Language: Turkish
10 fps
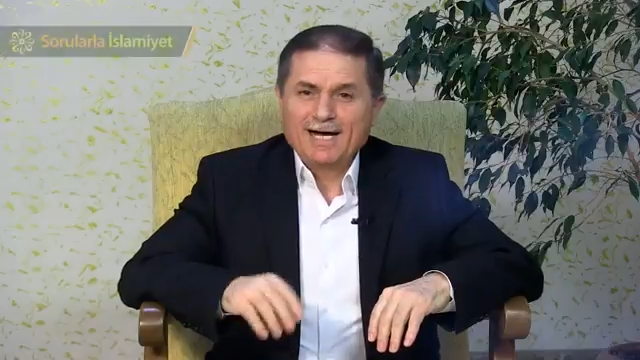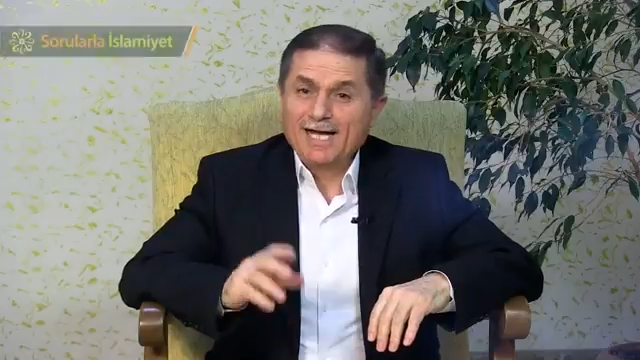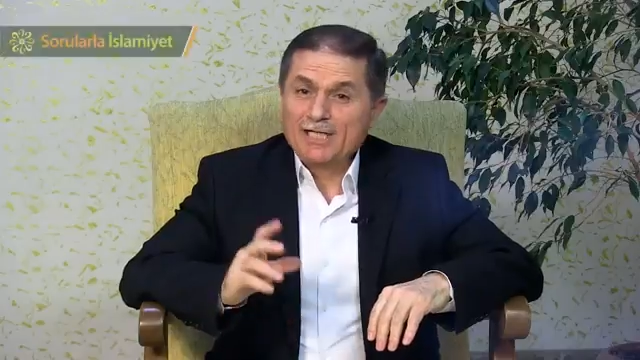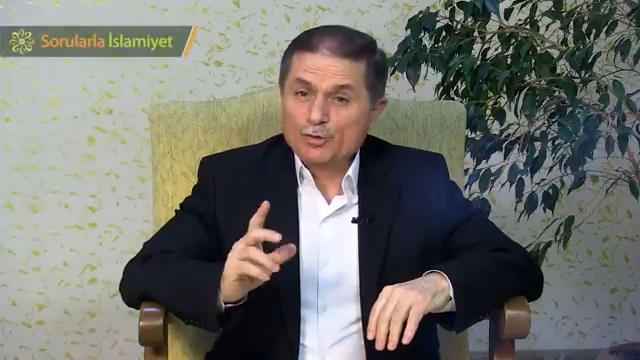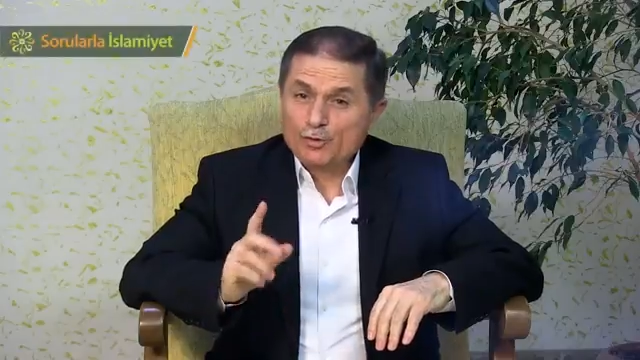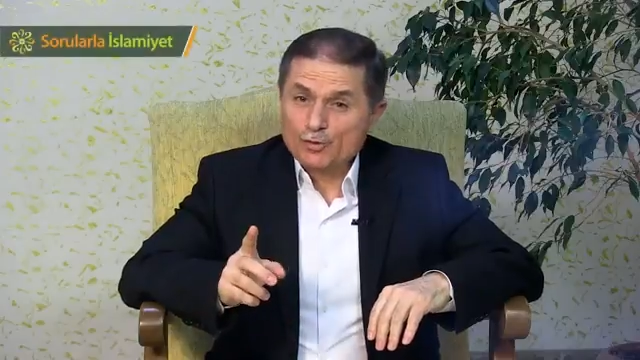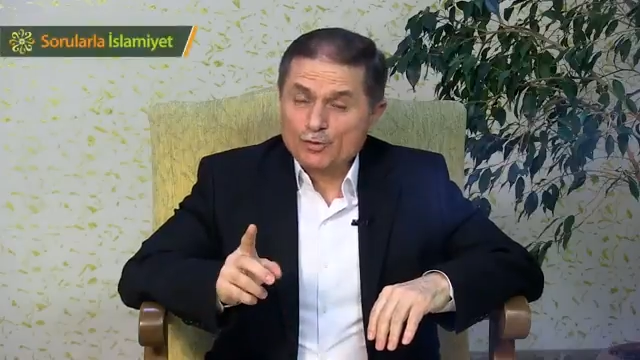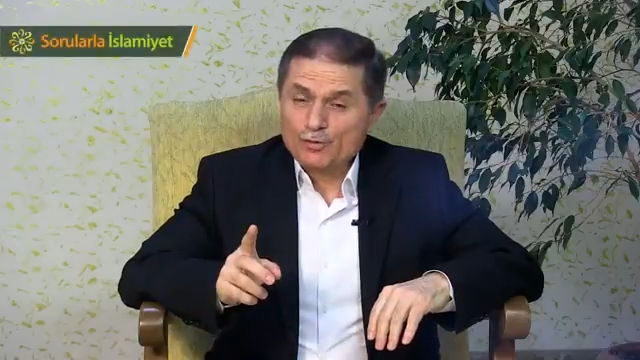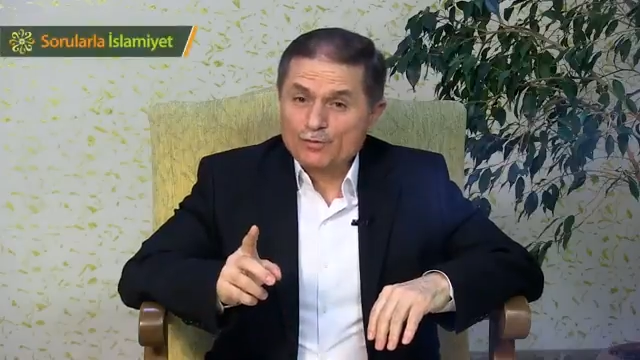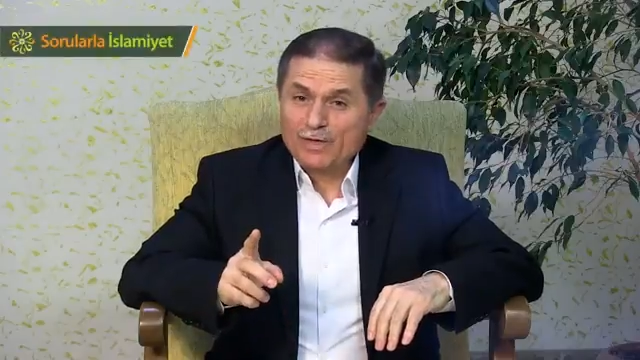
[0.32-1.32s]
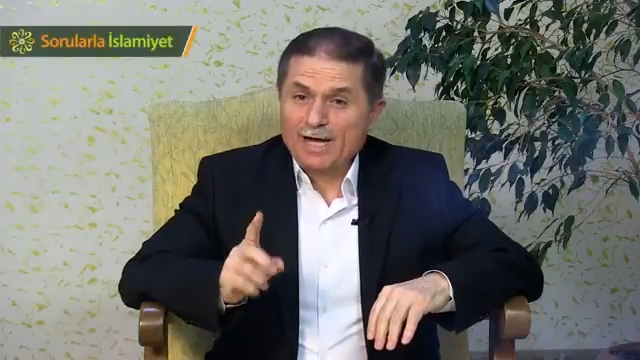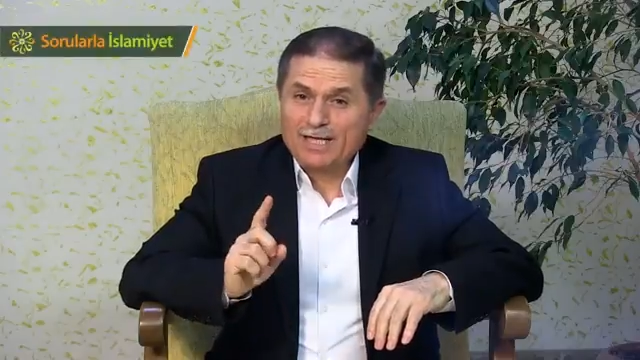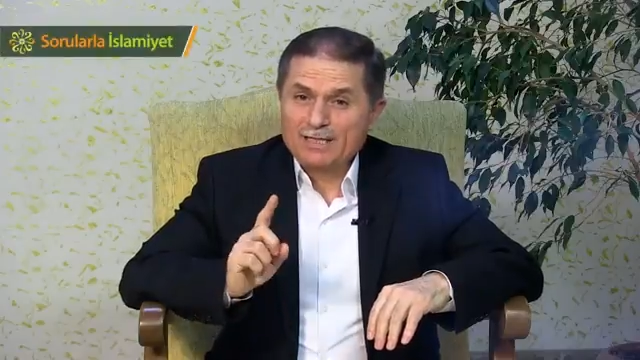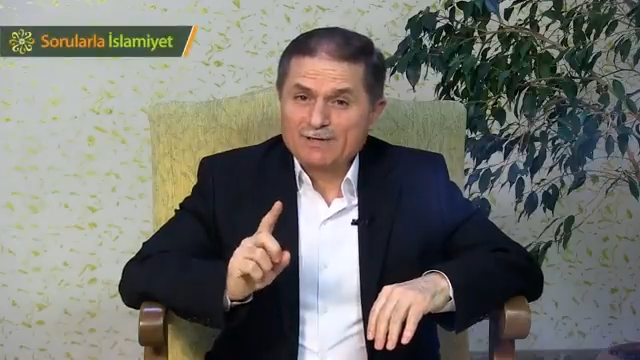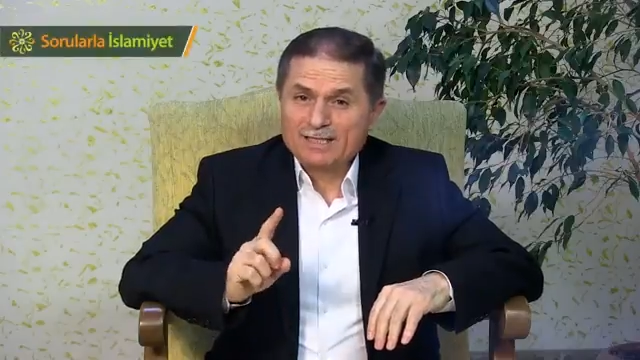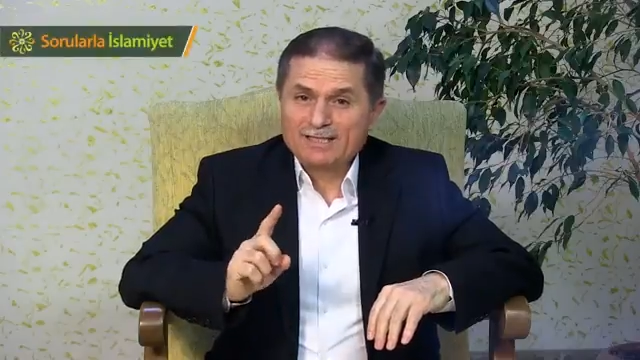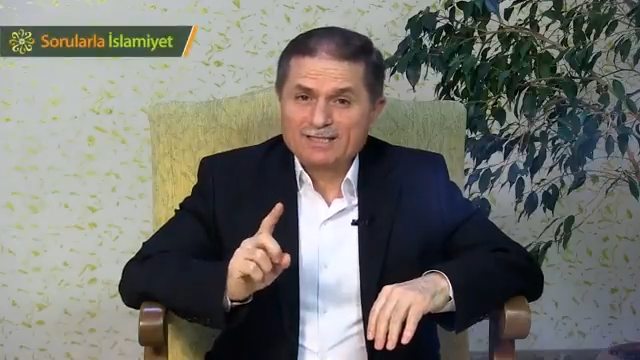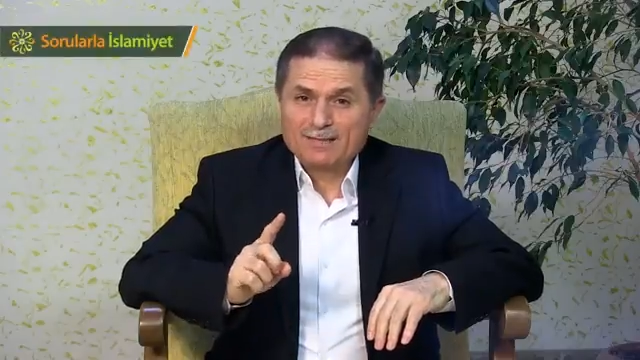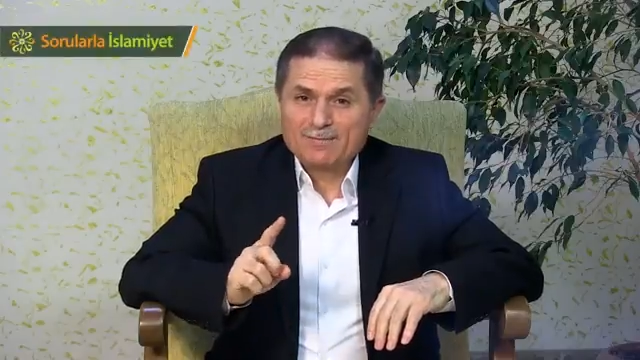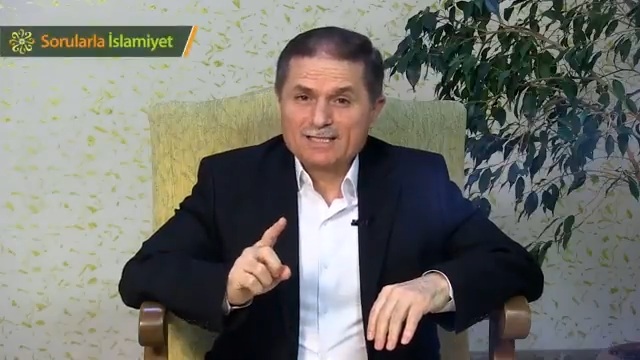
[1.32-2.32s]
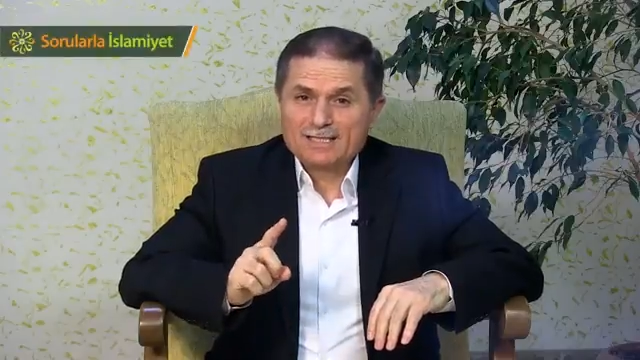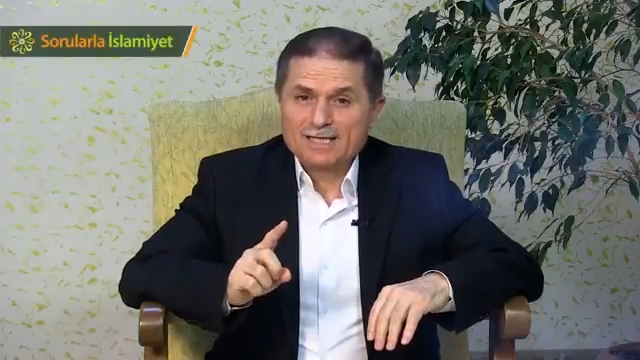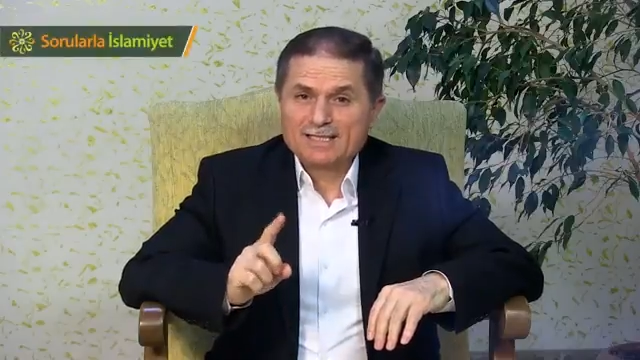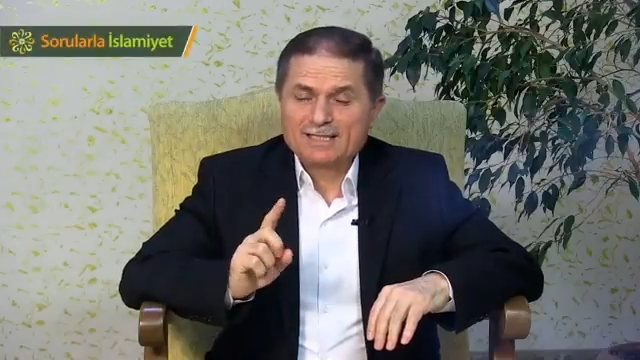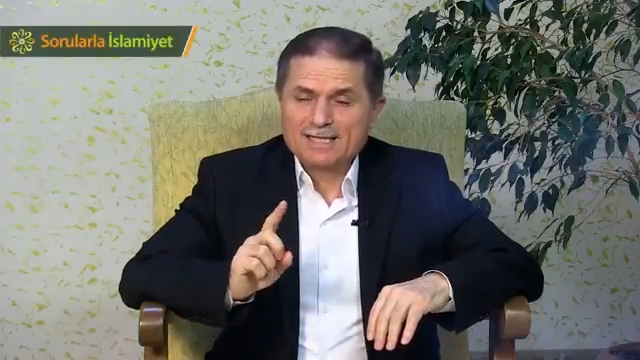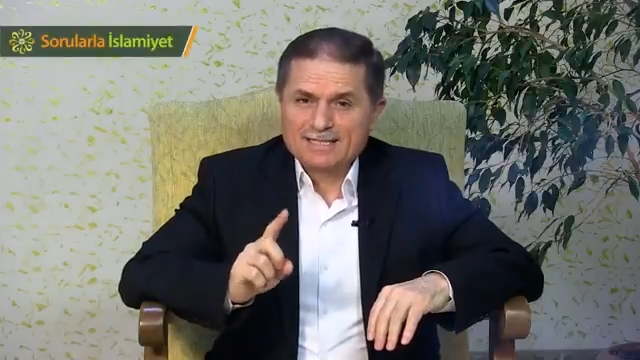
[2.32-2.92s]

Aynı günün ve aynı vaktin namazları